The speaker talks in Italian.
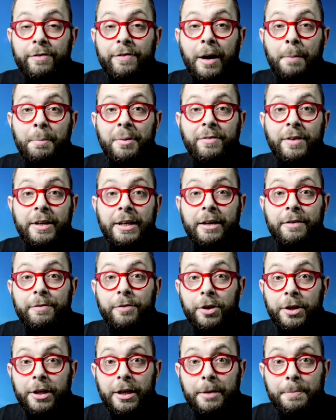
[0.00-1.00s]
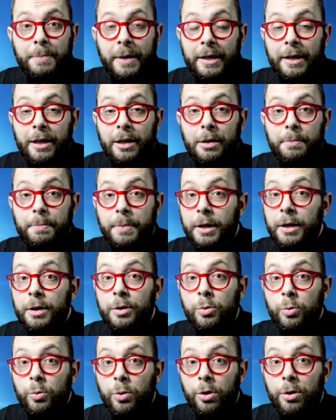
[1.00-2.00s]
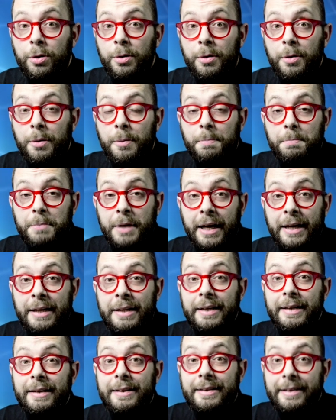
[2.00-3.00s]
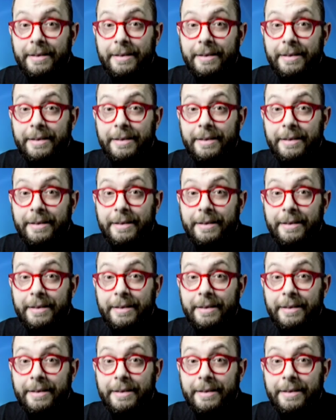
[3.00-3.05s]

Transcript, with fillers: farmi venire voglia di prenderli per il culo mi rende